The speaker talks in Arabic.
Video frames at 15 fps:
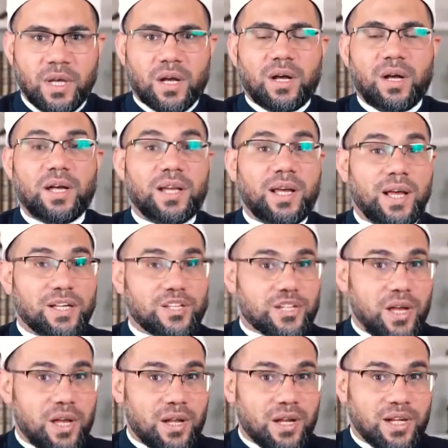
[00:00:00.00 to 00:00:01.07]
قال هل
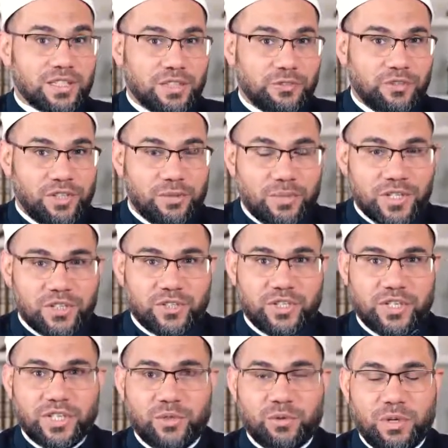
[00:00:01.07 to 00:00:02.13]
شاركت في
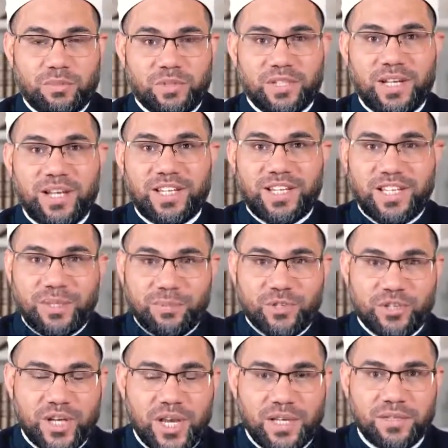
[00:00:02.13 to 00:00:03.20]
المسجد وبنائه
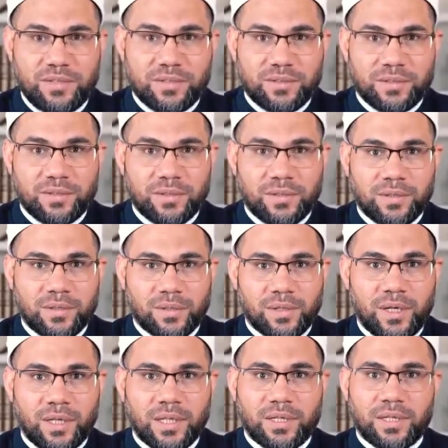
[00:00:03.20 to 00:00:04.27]
بشيء
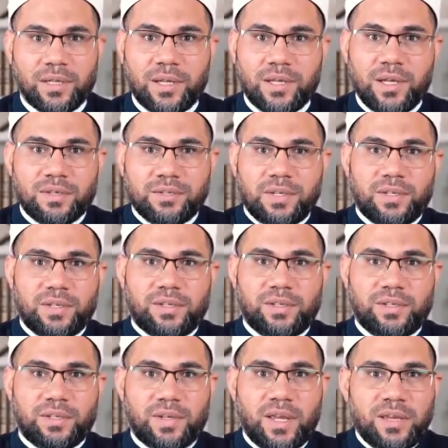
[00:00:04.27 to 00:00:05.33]
قالت لا يا
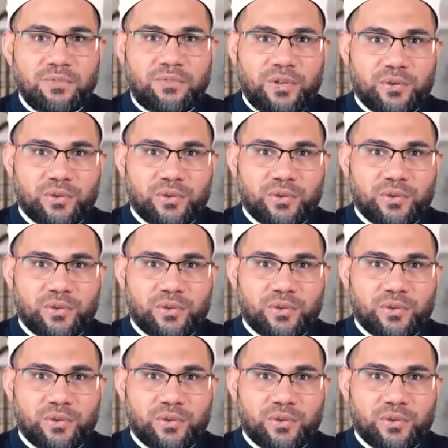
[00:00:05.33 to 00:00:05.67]
سيدي كيف